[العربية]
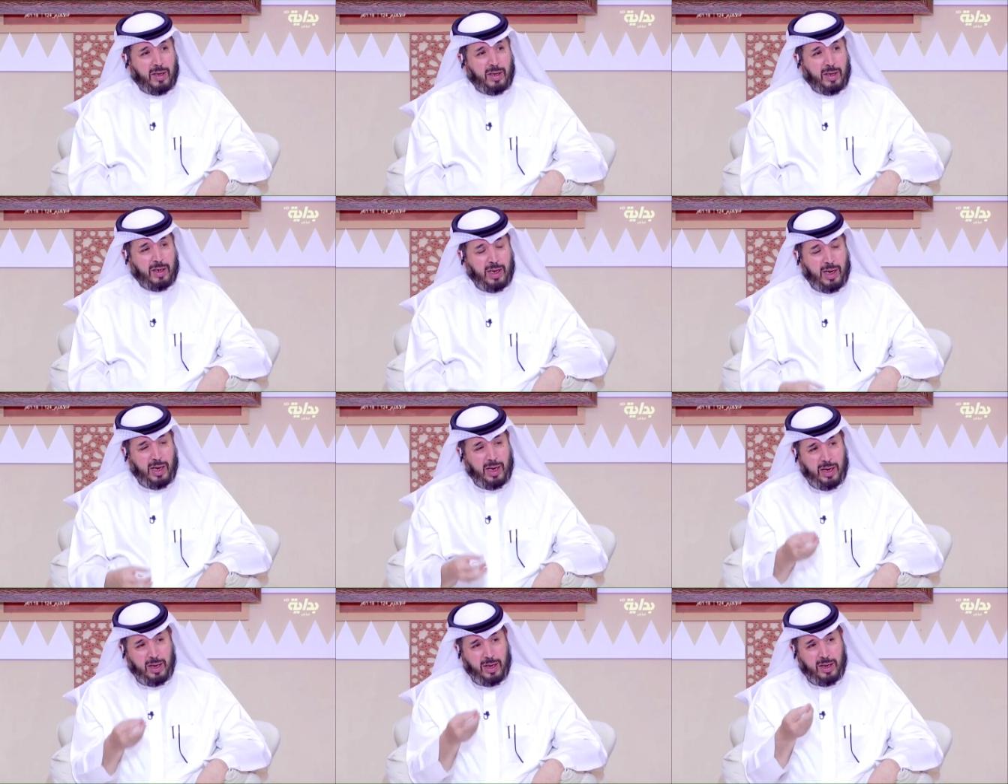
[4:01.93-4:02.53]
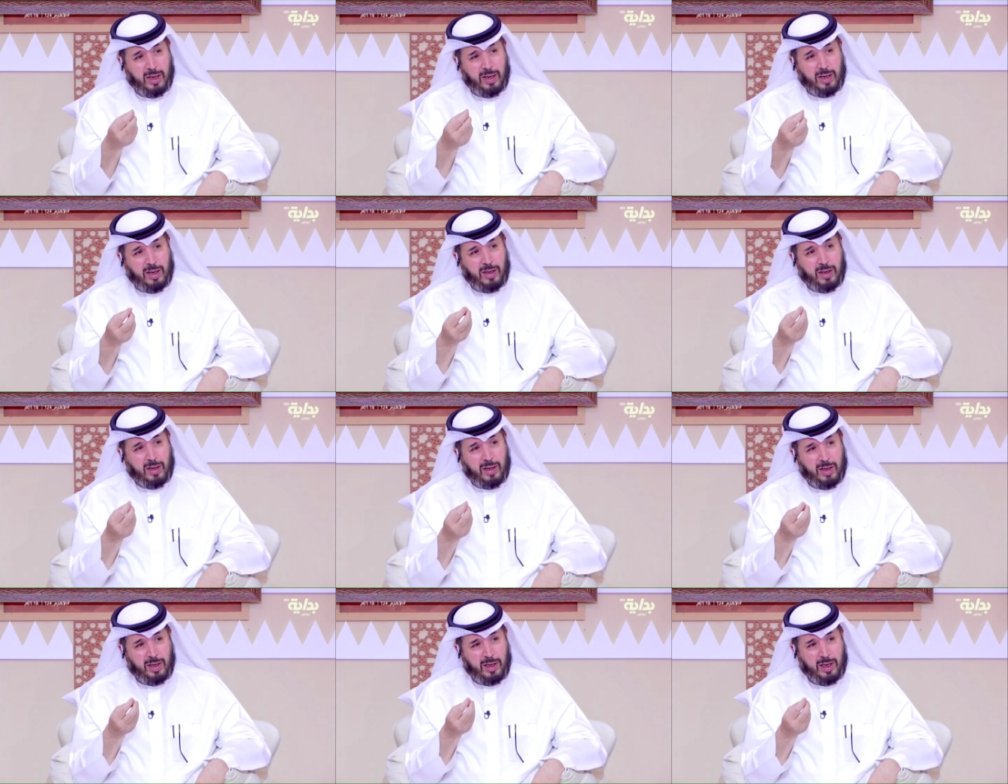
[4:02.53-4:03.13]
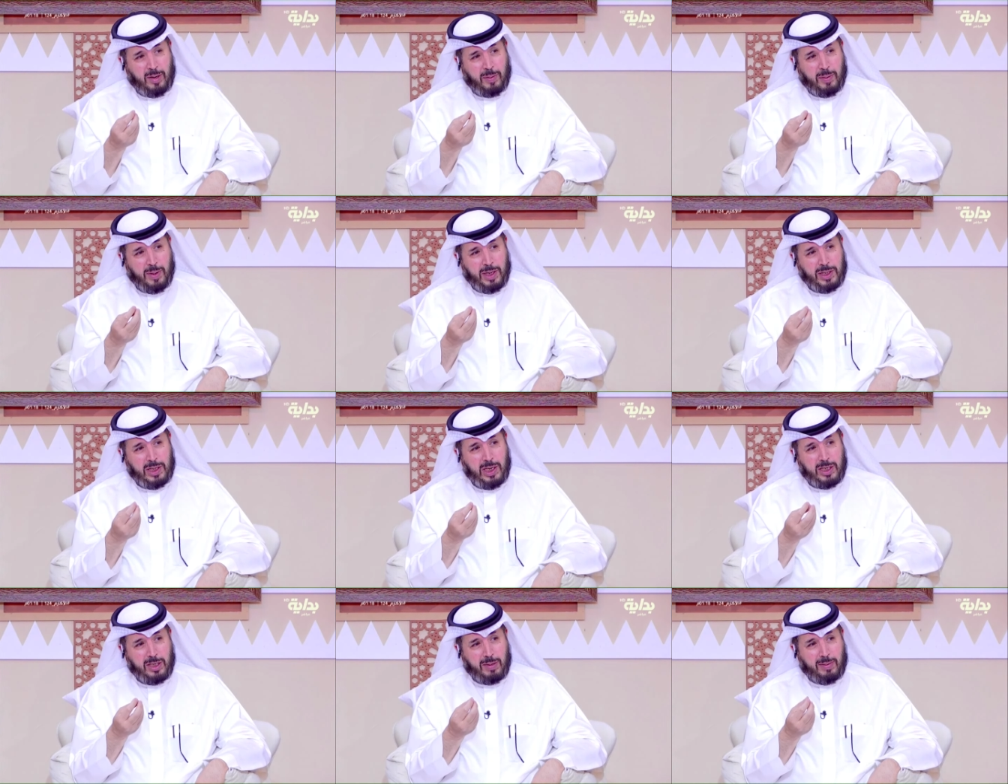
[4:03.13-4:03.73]
قال اذا
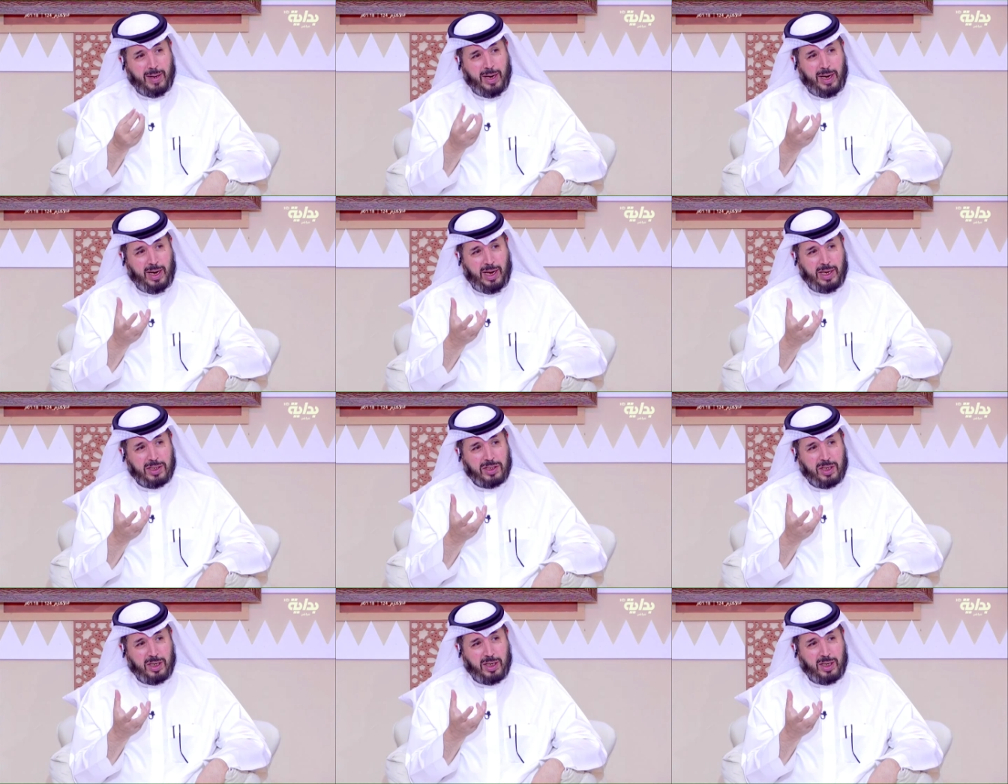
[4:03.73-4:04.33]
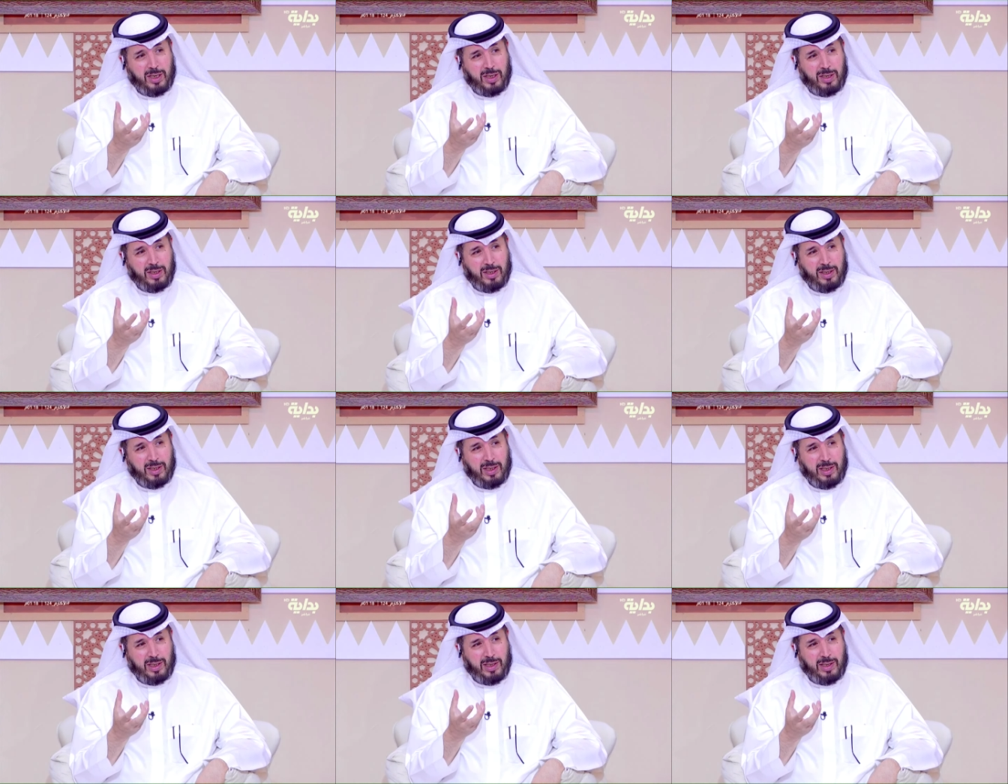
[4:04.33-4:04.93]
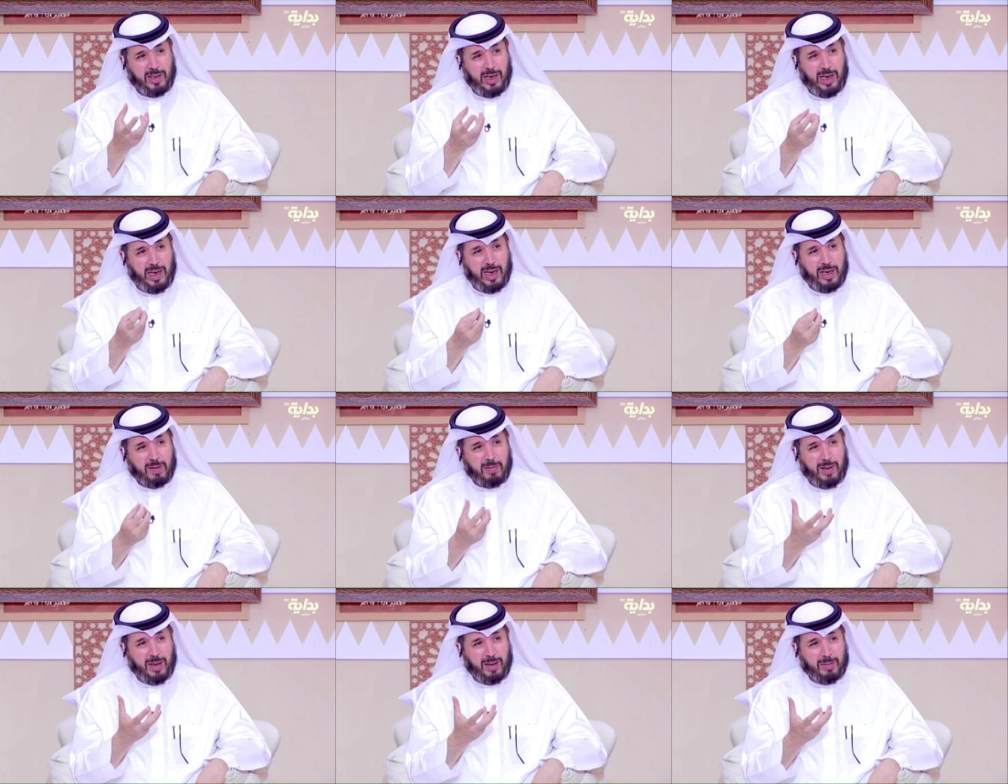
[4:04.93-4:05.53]
بغيت الجمال العصري
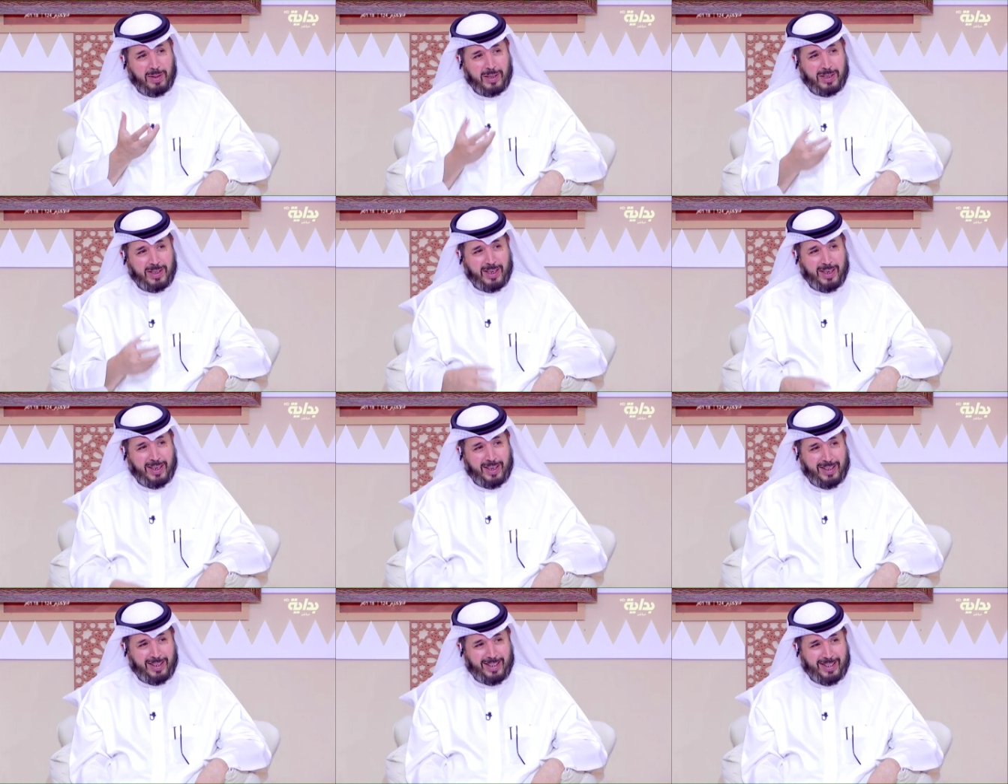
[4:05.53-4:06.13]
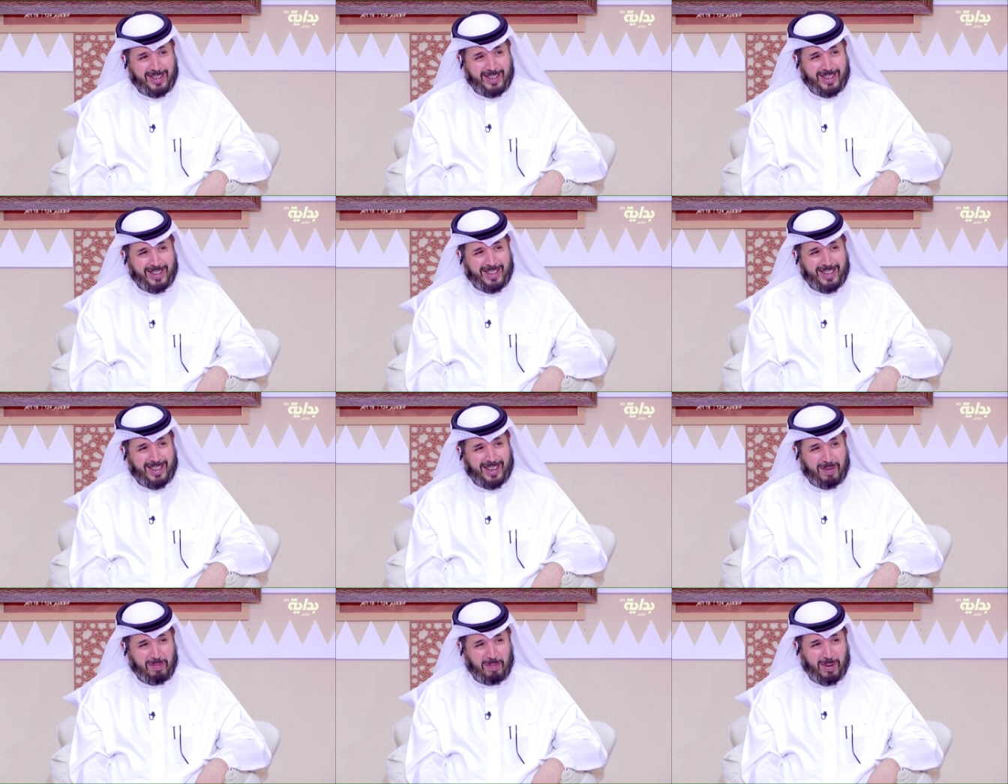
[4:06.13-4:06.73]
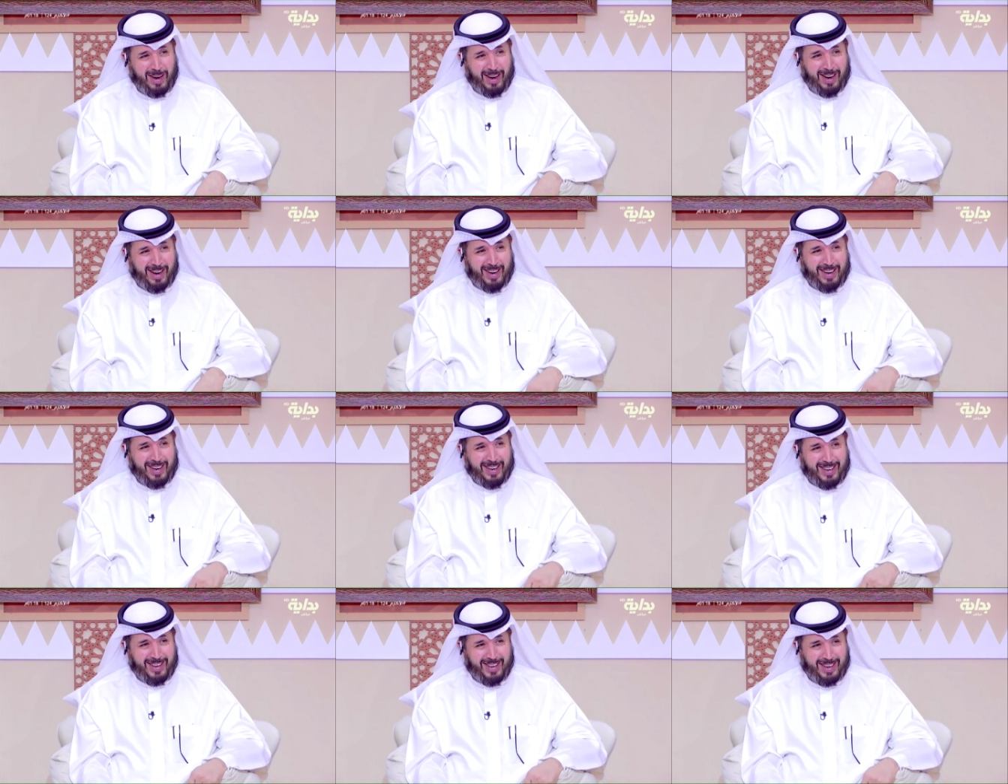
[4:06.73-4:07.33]
خليك مع المصري نعم ابا عين
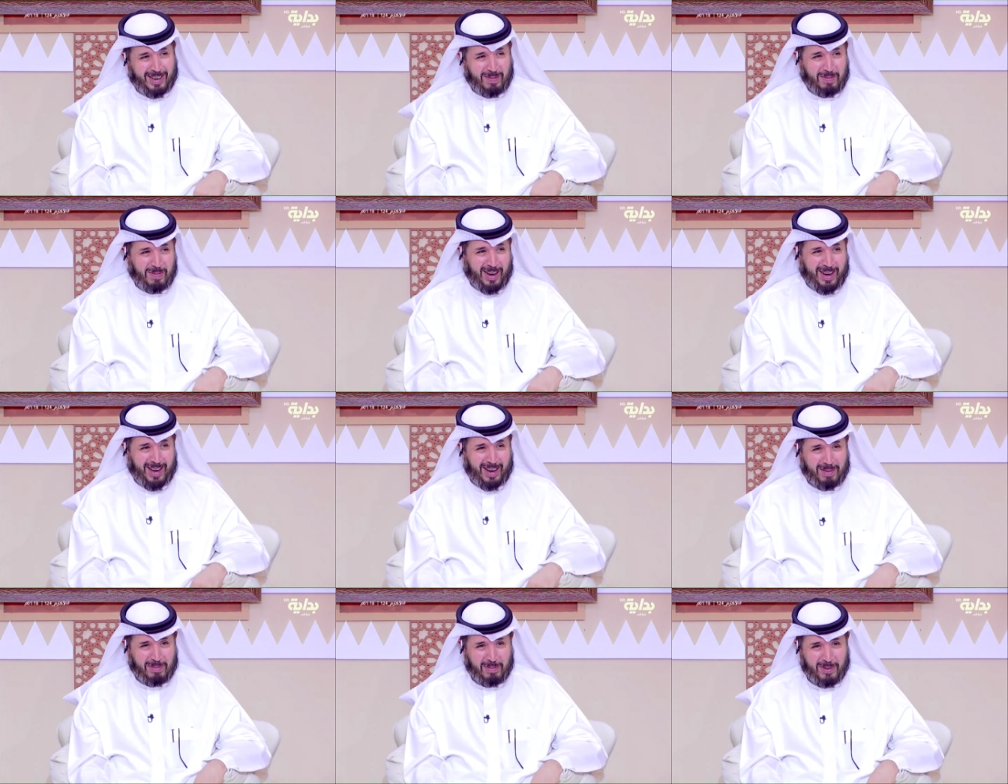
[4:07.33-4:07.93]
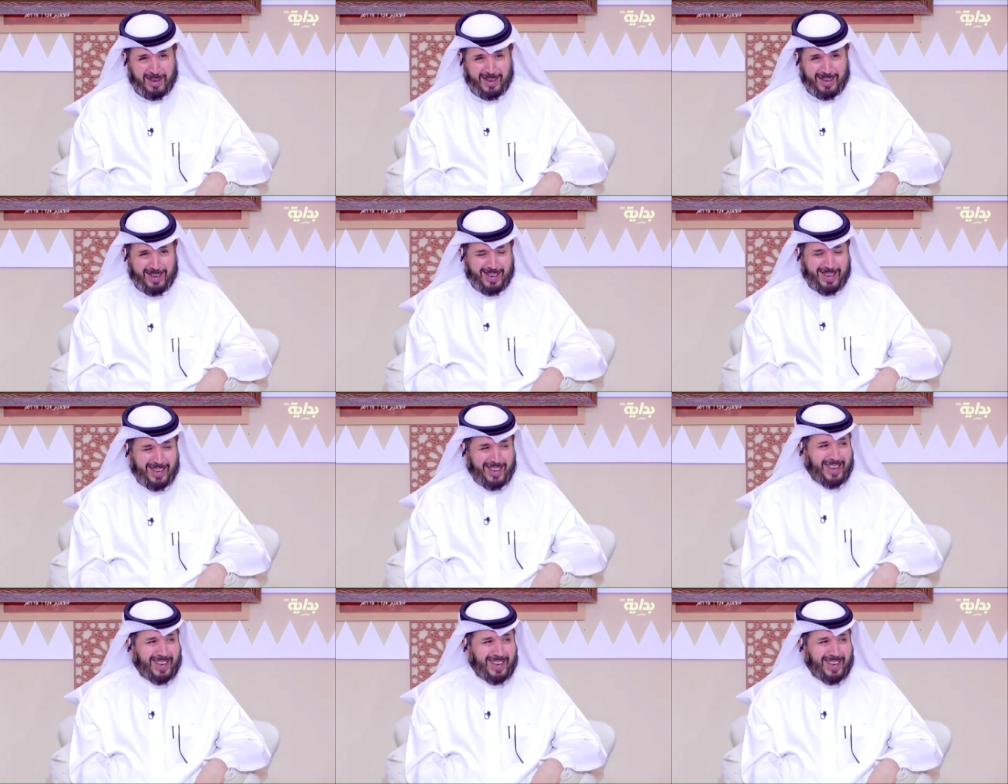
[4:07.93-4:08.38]
ابا قلبك